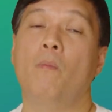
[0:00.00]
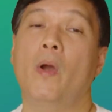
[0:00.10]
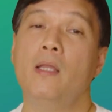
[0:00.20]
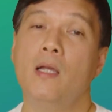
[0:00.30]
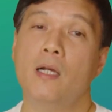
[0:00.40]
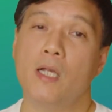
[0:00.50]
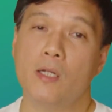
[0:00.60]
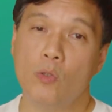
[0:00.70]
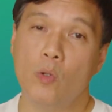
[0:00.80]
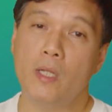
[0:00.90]
Pwedeng
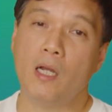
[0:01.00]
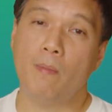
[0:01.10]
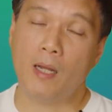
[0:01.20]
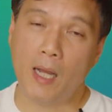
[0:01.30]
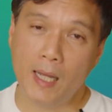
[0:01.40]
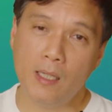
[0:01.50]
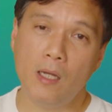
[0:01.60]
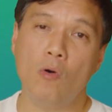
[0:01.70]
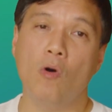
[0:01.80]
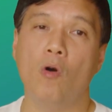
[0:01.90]
asikasuhin ng
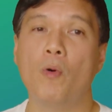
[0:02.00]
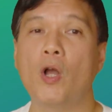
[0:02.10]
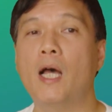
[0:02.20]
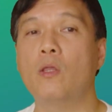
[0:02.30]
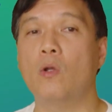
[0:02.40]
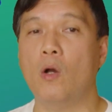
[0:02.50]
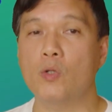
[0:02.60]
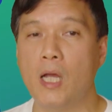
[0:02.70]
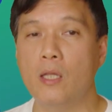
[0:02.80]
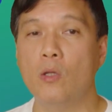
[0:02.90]
kamag-anak o abogado ng
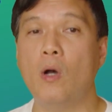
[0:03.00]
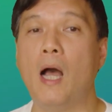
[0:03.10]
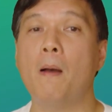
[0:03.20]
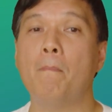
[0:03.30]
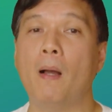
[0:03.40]
akusado ang